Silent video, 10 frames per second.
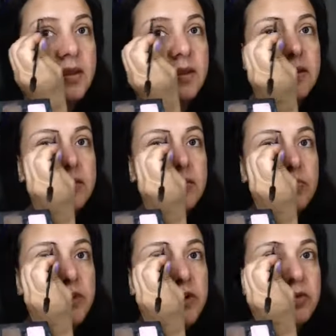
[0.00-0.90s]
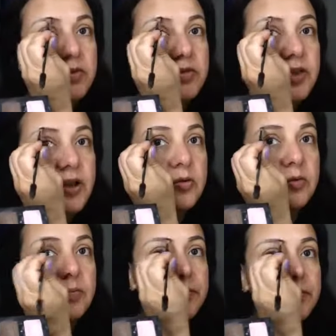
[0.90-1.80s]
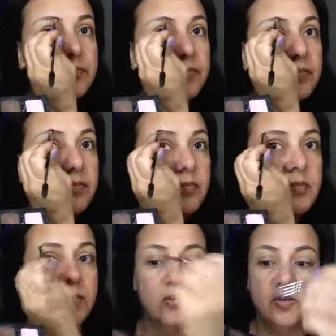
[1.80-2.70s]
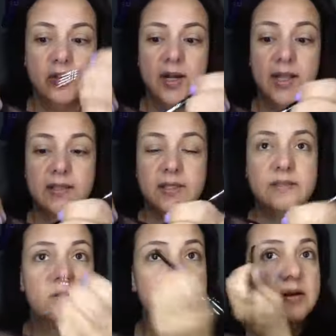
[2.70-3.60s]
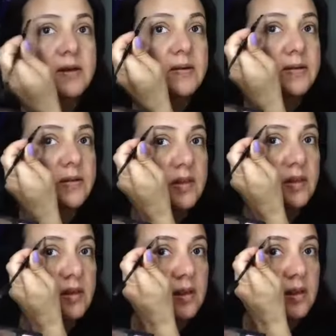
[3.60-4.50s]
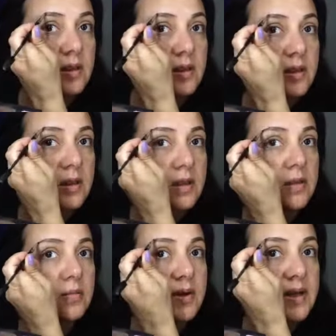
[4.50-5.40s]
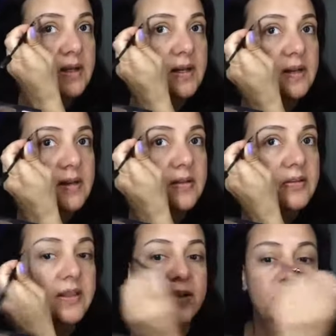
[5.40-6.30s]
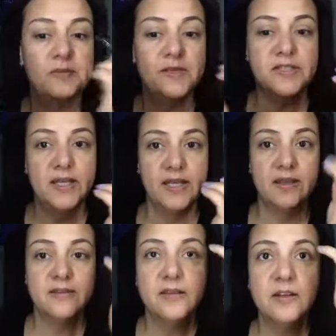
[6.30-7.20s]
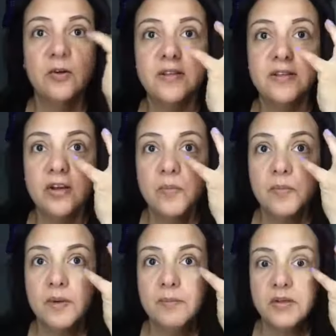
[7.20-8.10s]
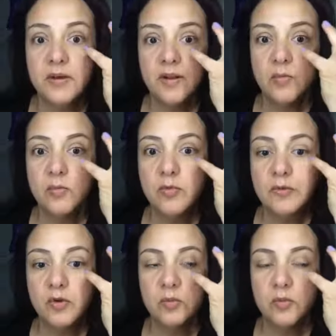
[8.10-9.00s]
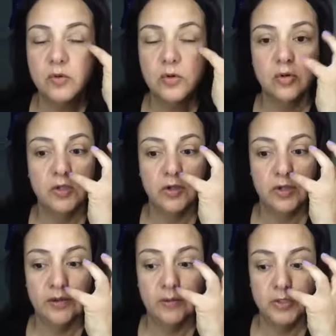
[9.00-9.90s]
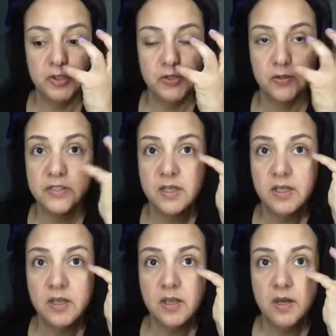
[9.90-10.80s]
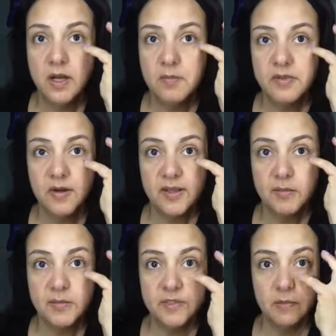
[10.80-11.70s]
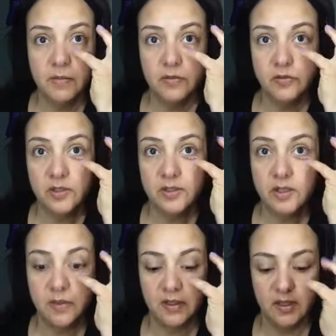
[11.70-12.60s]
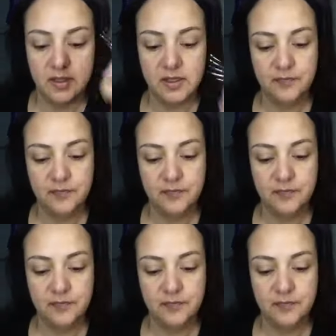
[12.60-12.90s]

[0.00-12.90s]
que se ponía un serum, creo que era la algo así, para que le crecieran las pestañas. Y luego le salieron, le empezaron, como, como le llegaban mucho los ojos, le empezaron a también salir pelitos aquí en esta parte de aquí.